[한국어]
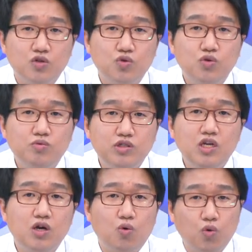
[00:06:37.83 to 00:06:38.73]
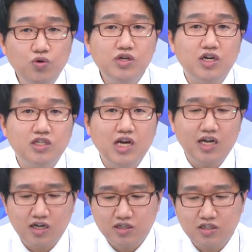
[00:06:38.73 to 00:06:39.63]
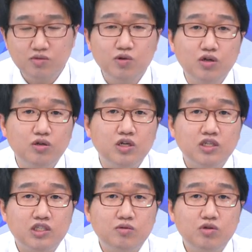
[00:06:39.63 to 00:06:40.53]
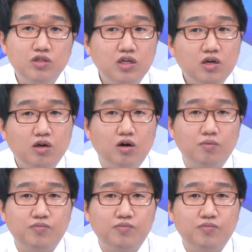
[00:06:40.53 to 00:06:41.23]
조금 네. 이제 오늘까지 하락을 했으면 지금 현재 어,